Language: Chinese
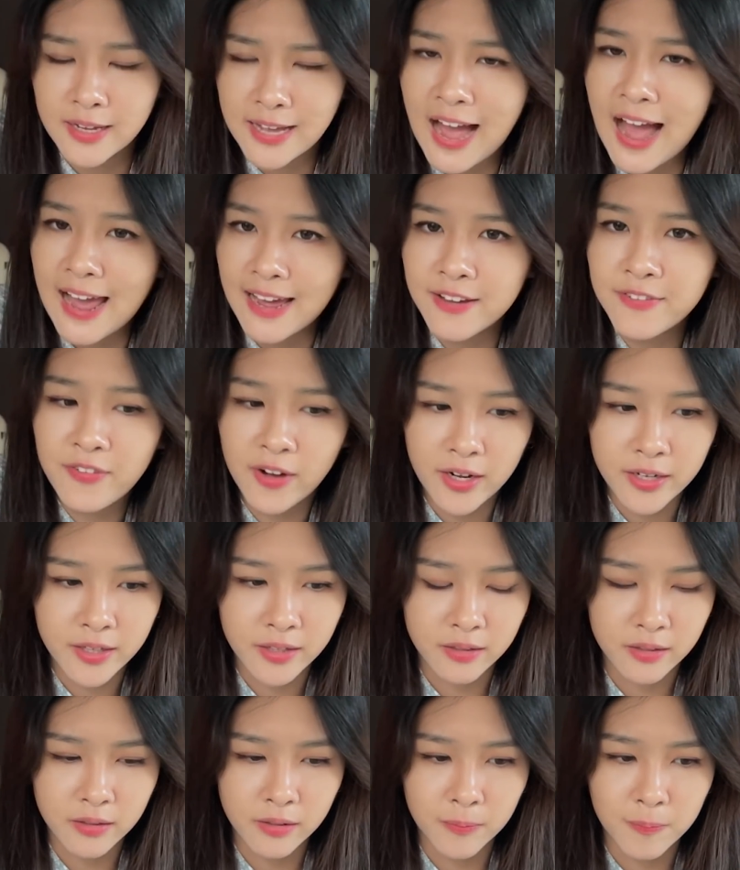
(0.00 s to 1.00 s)
开放一
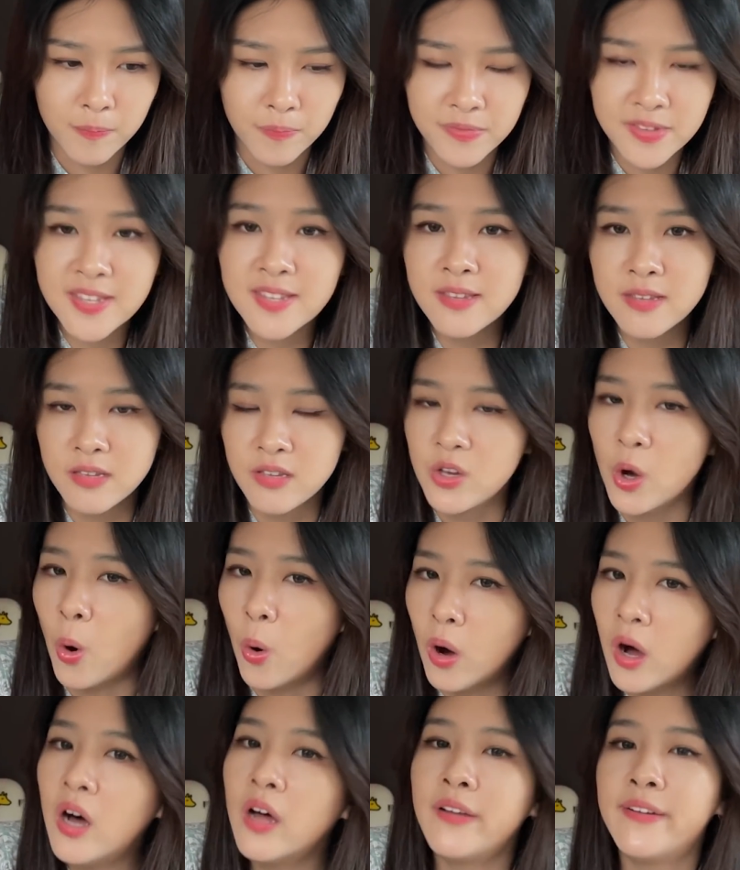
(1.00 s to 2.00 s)
个自由
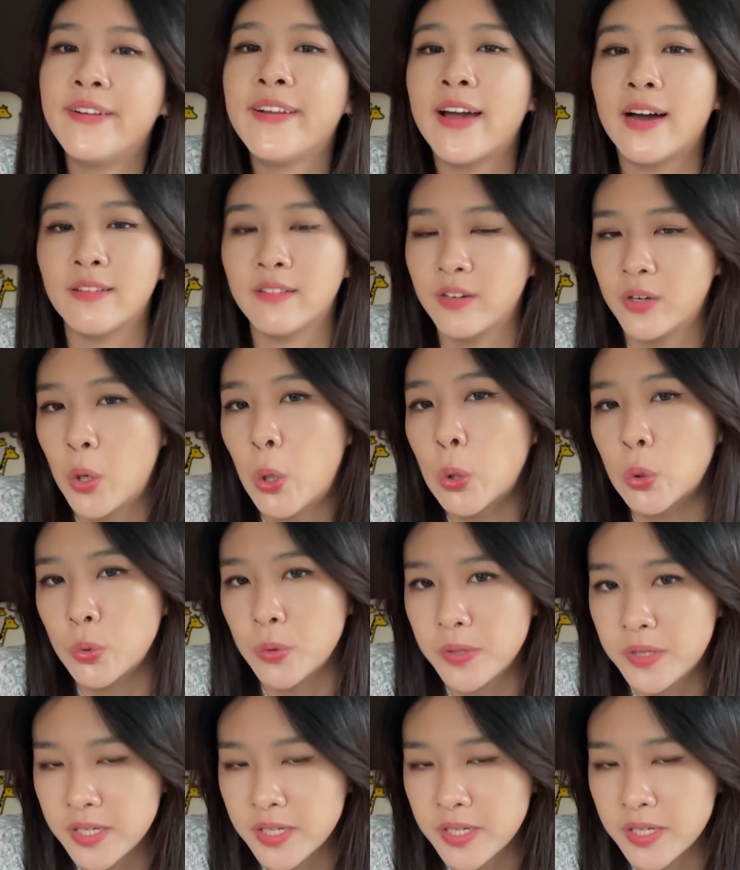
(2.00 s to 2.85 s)
衡量的空